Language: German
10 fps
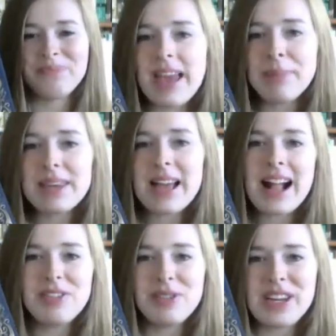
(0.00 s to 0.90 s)
Wir haben hier
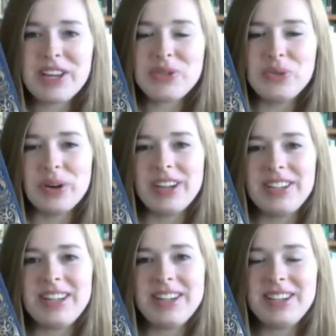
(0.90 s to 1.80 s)
also nicht nur
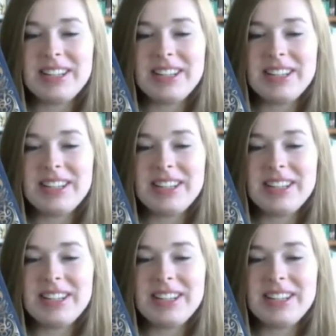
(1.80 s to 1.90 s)
die